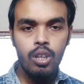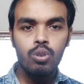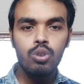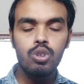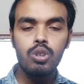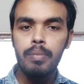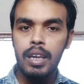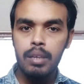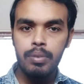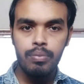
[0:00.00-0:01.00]
तो दोस्तों
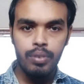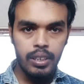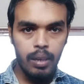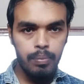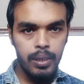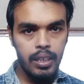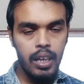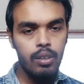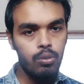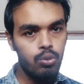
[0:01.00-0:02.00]
मैंने भी फ्री टेम्पलेट का
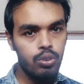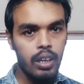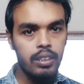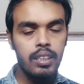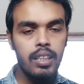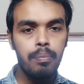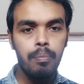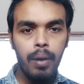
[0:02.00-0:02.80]
यूज़ करता था